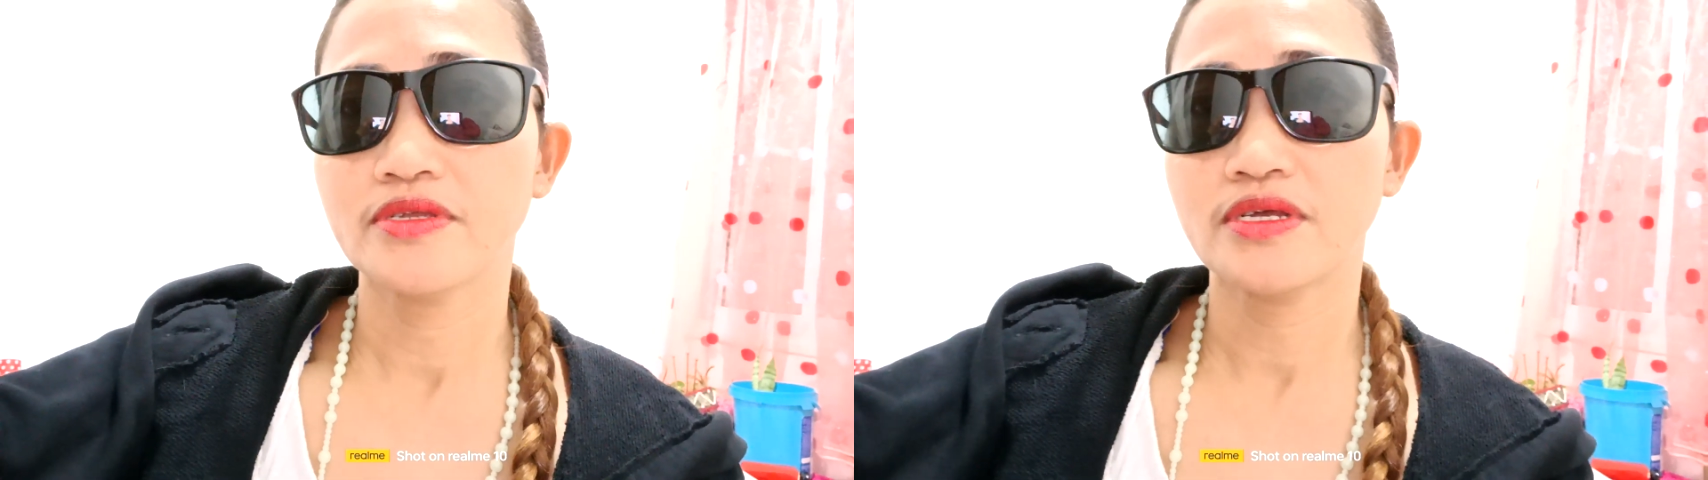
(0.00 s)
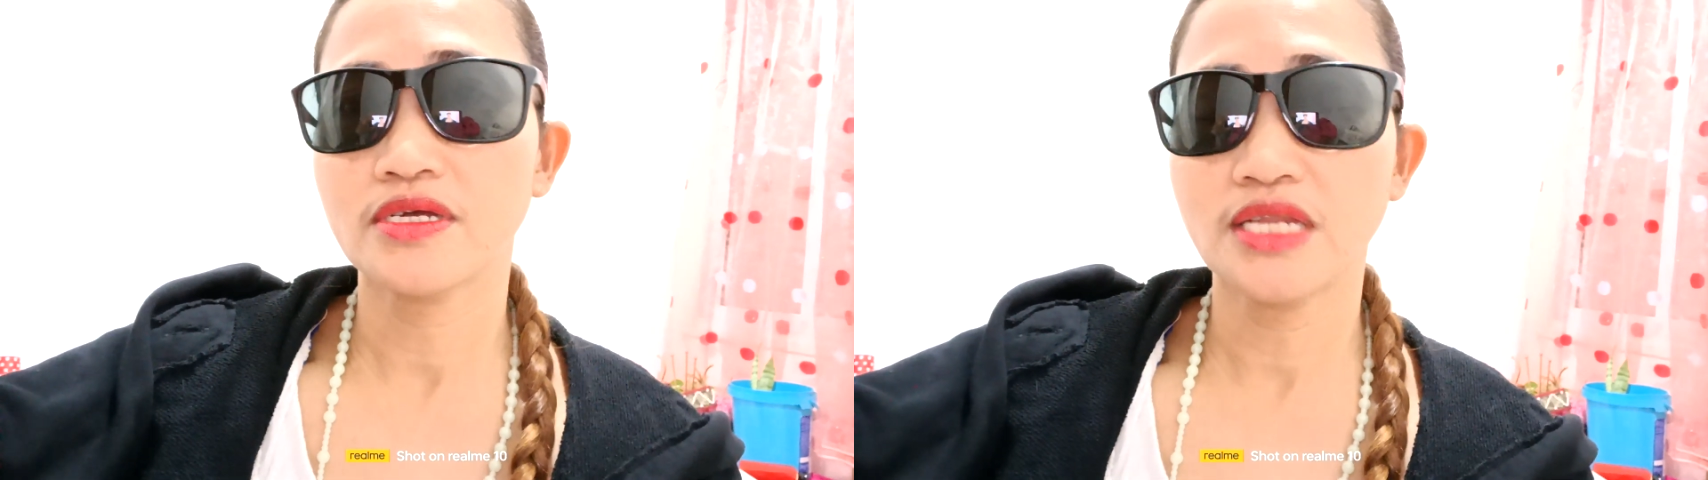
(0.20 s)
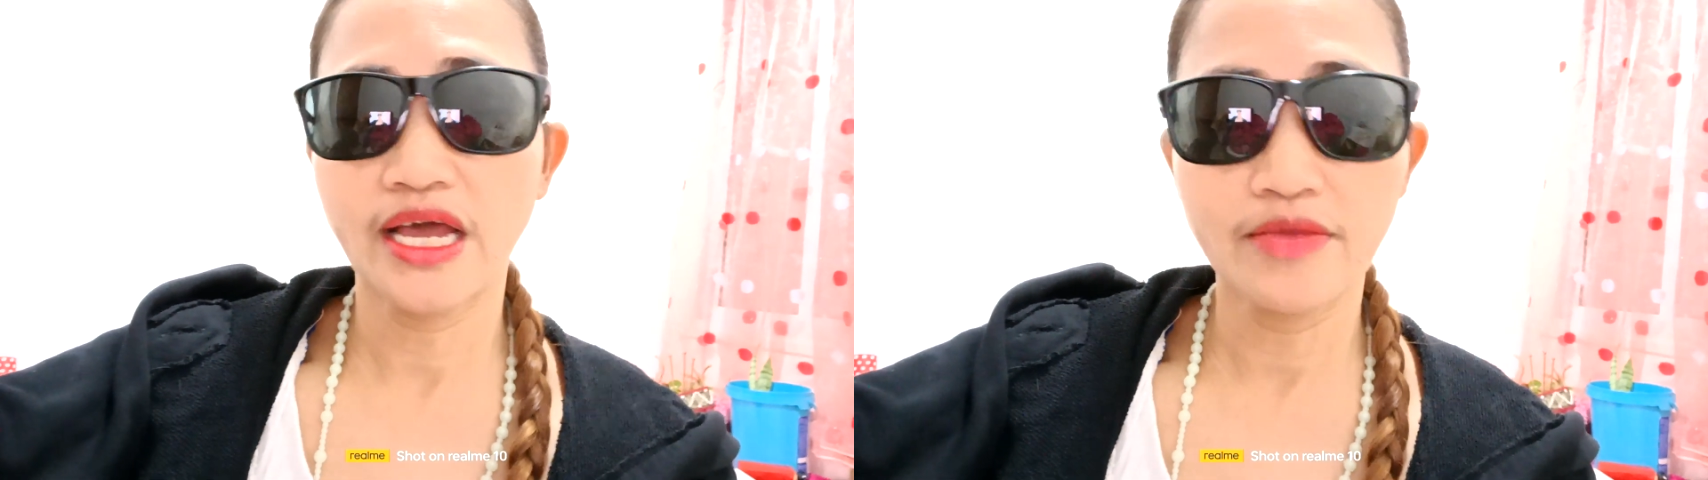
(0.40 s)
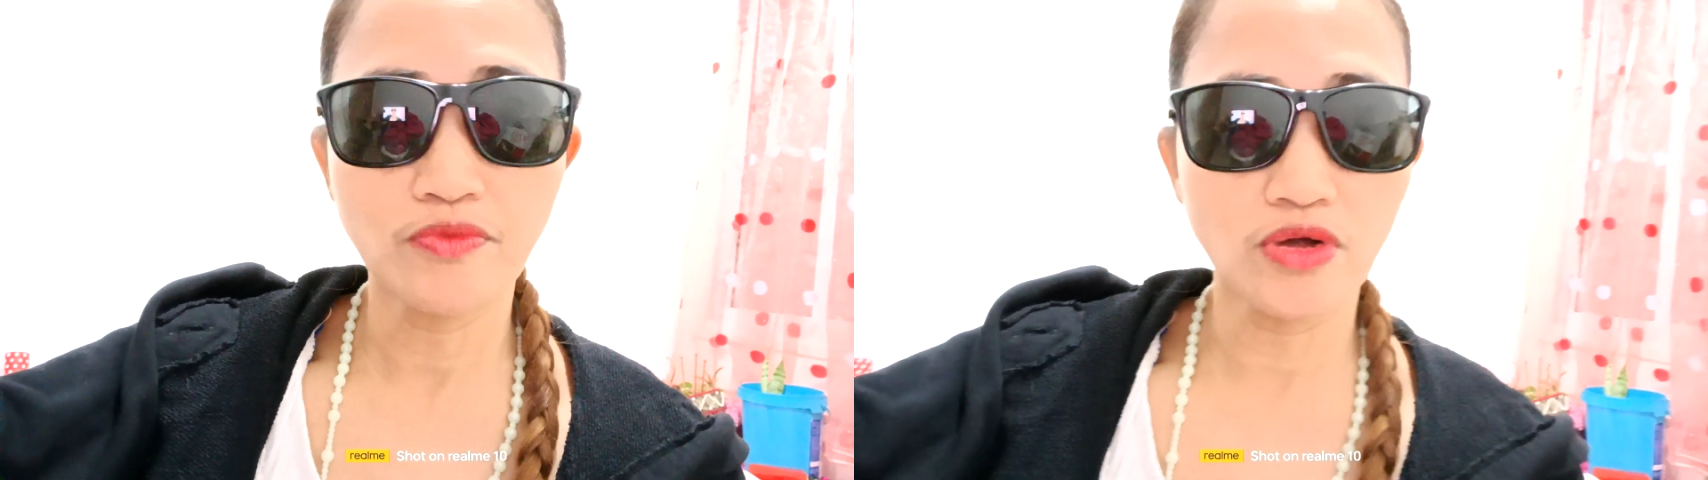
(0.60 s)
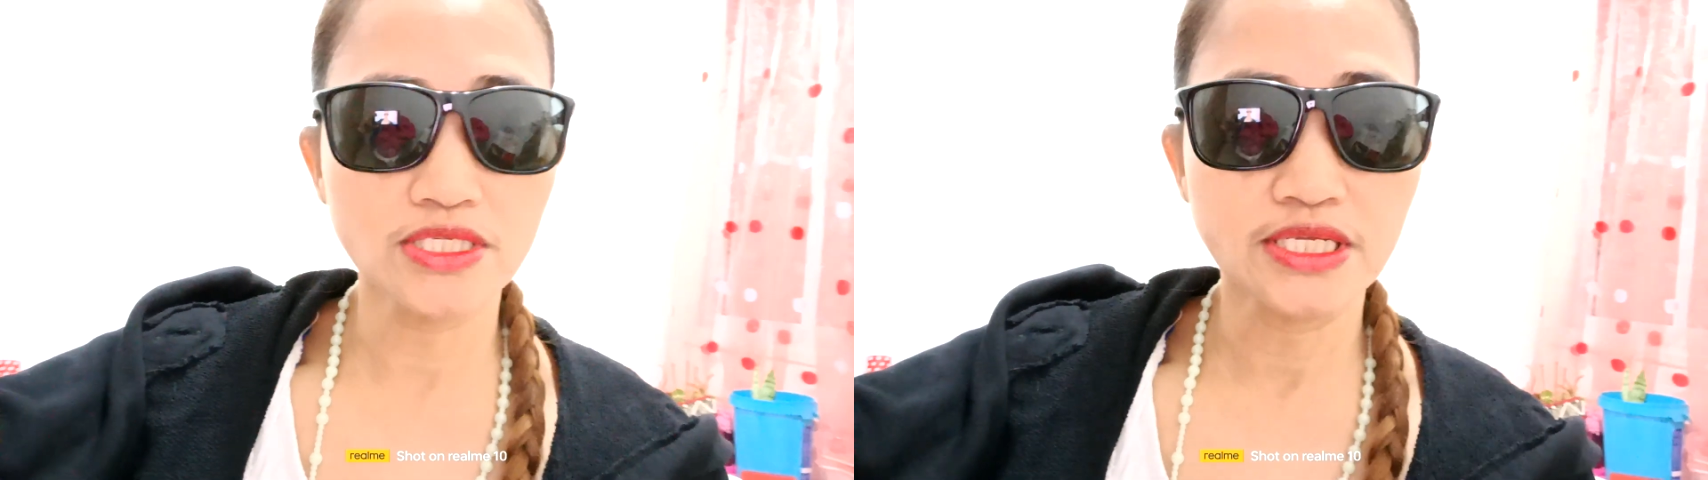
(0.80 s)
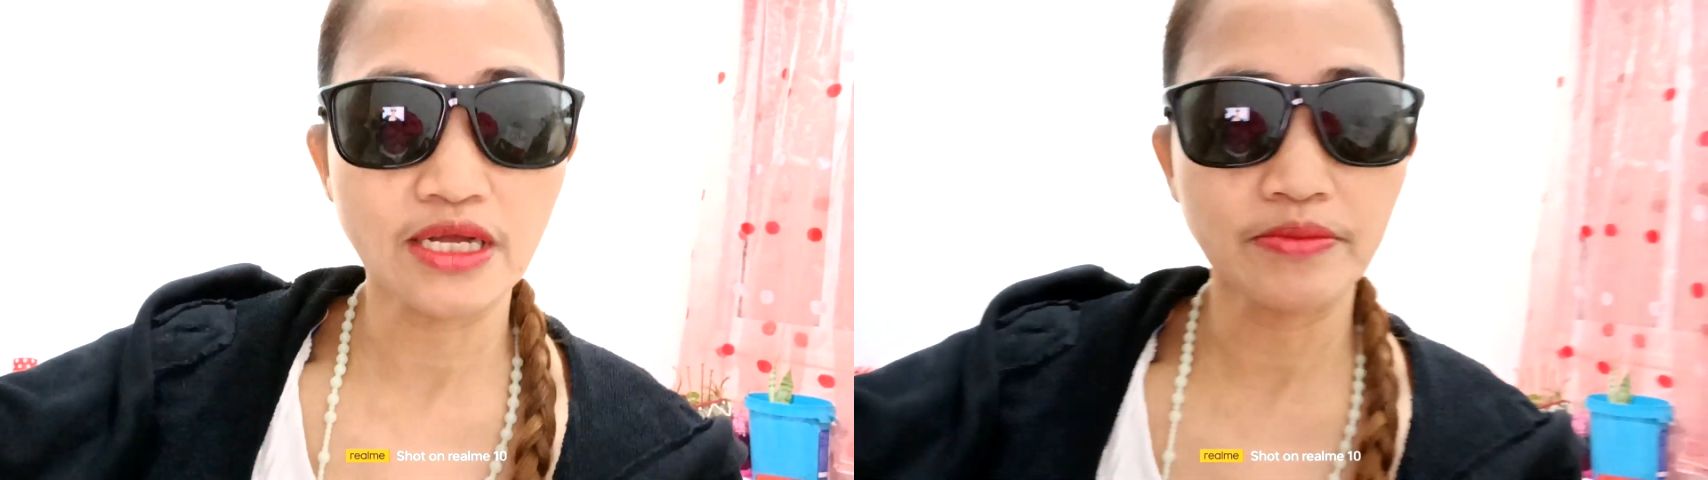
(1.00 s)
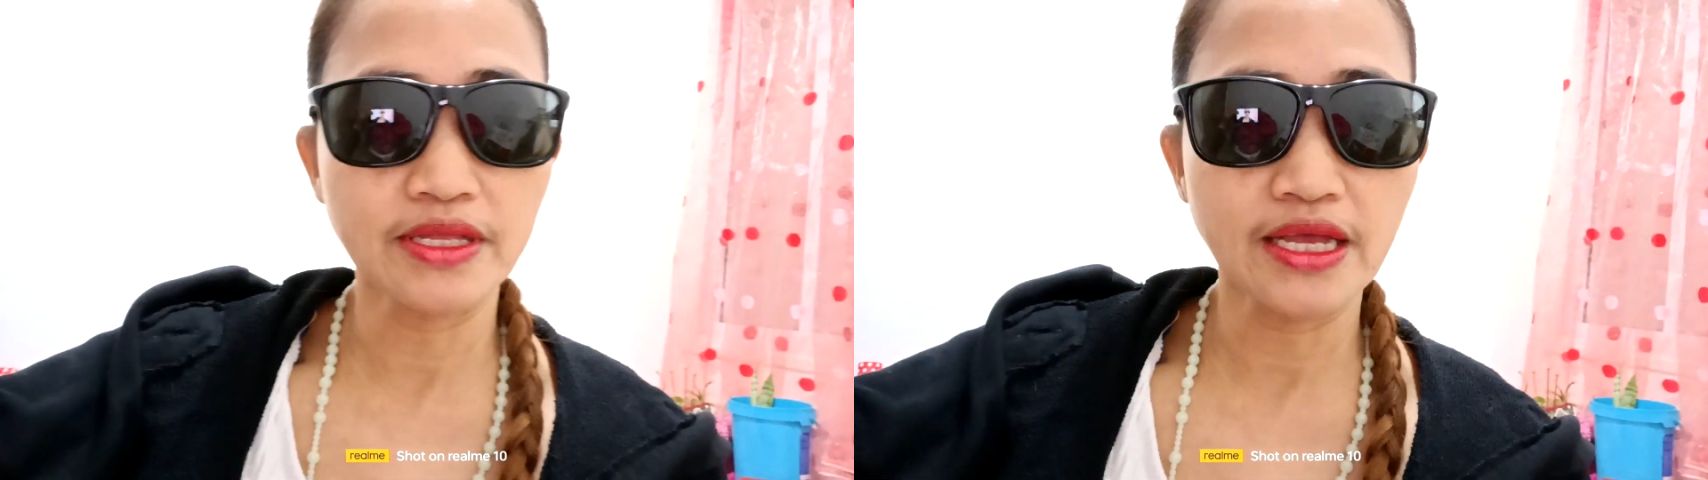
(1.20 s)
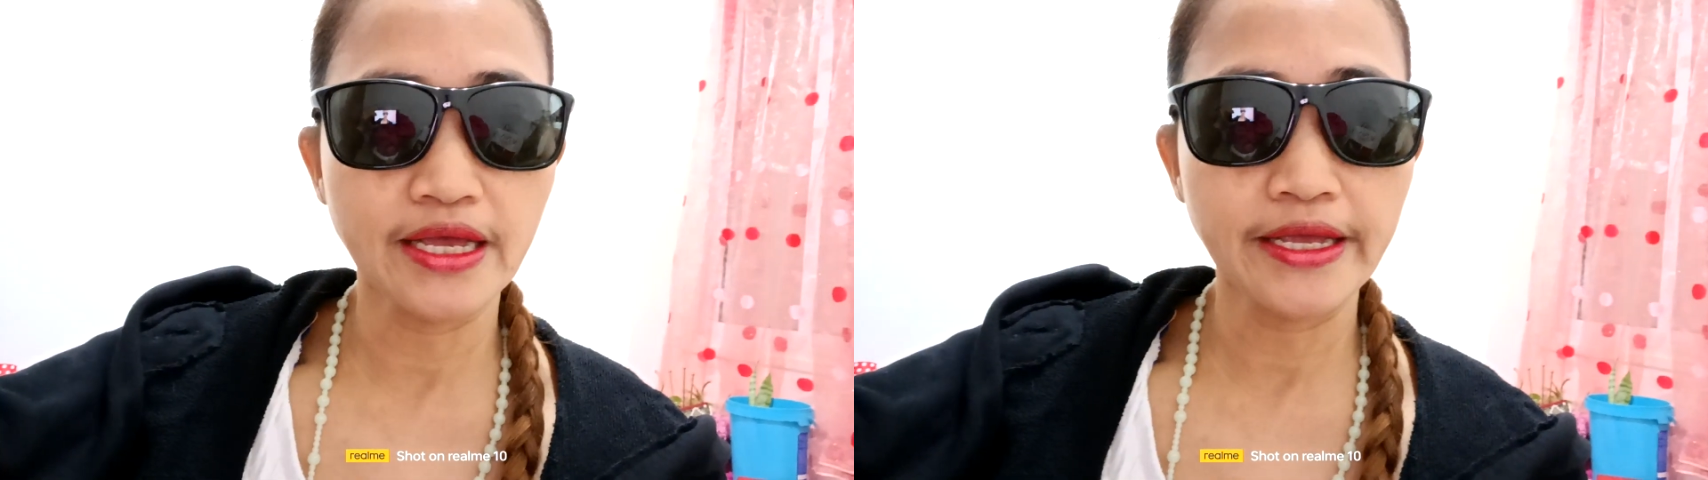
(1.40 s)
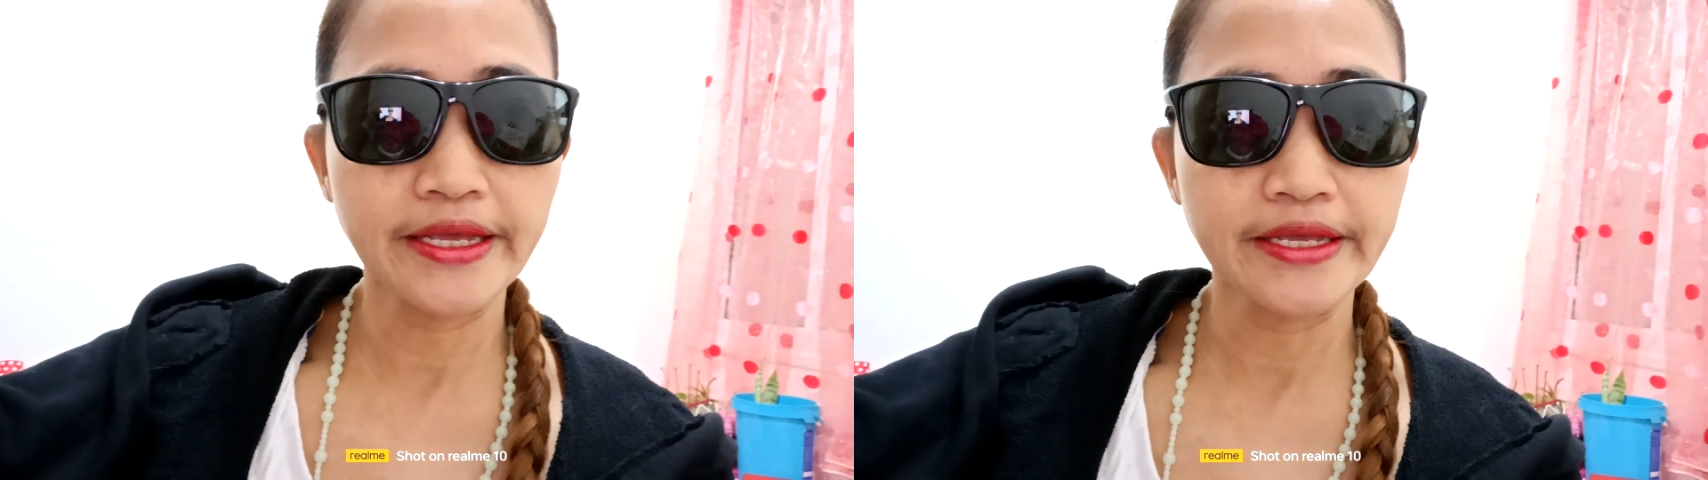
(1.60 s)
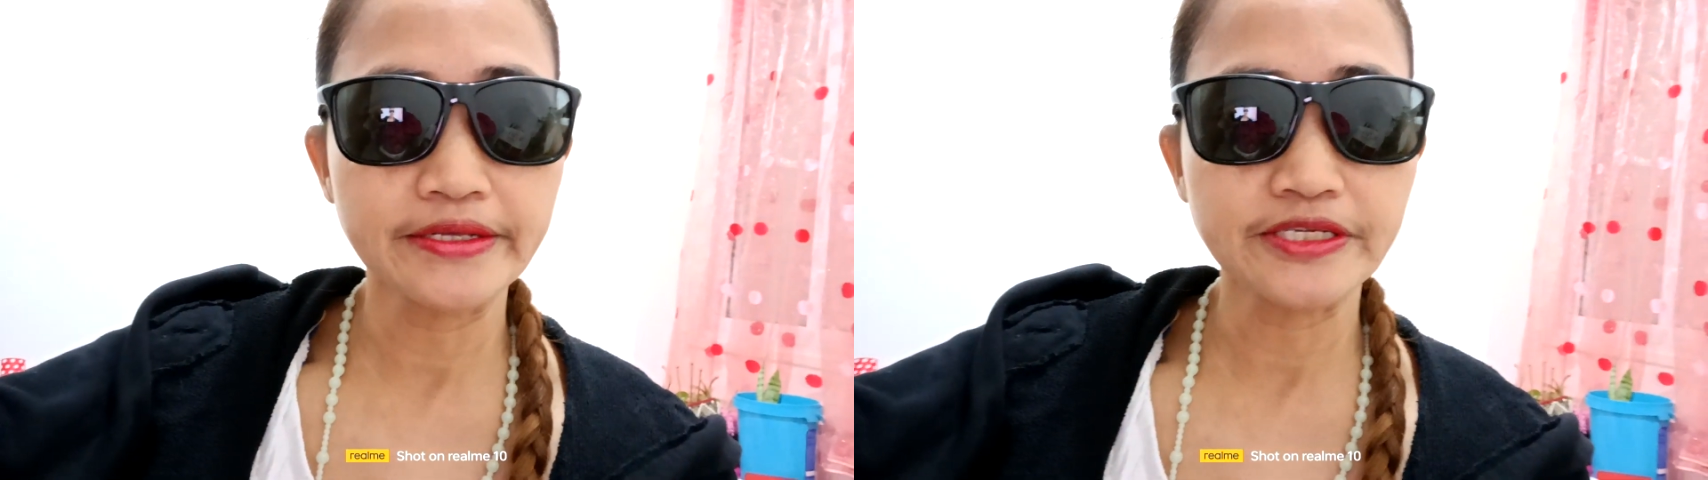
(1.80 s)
Ang lahi po kasi namin ay